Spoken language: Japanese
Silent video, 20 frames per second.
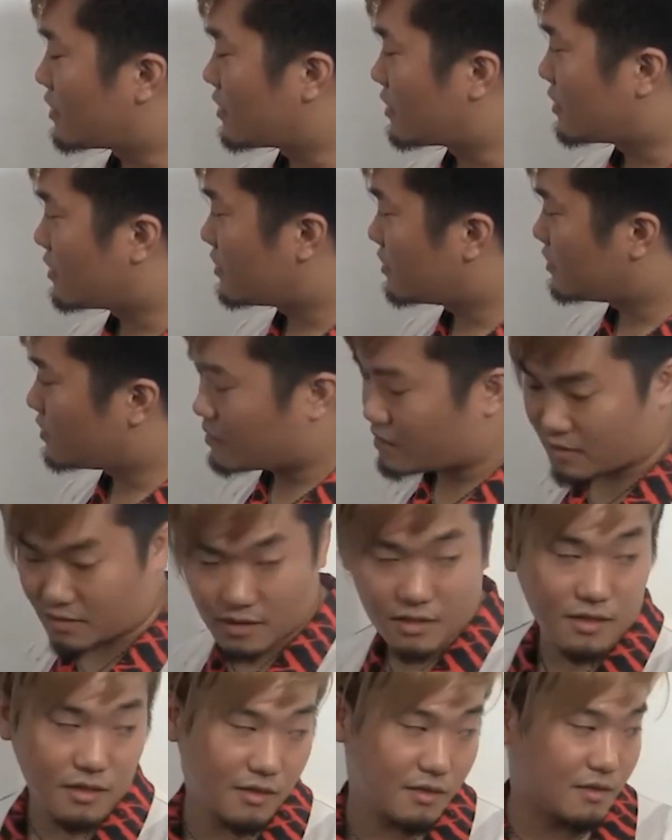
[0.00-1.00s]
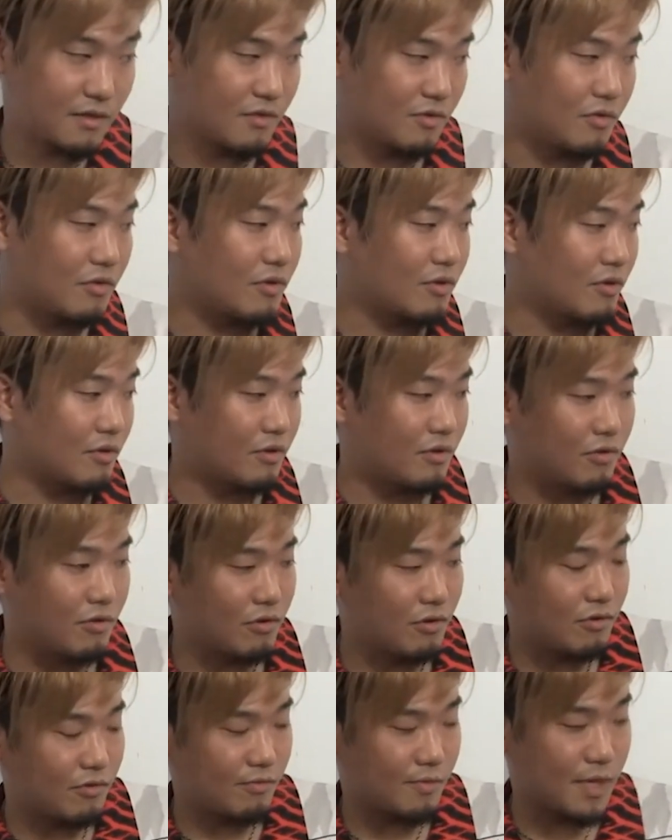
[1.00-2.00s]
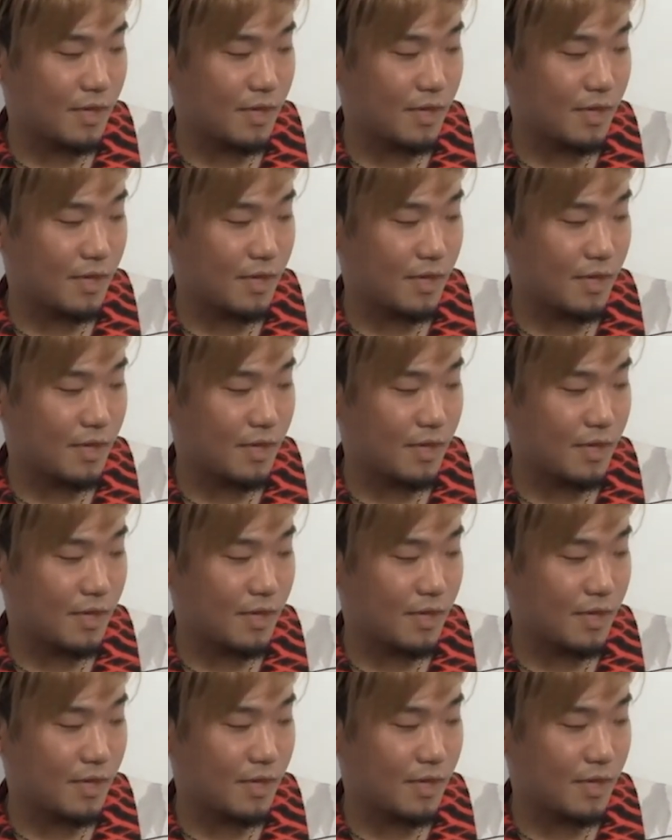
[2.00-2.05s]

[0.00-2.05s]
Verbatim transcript: あ、ここ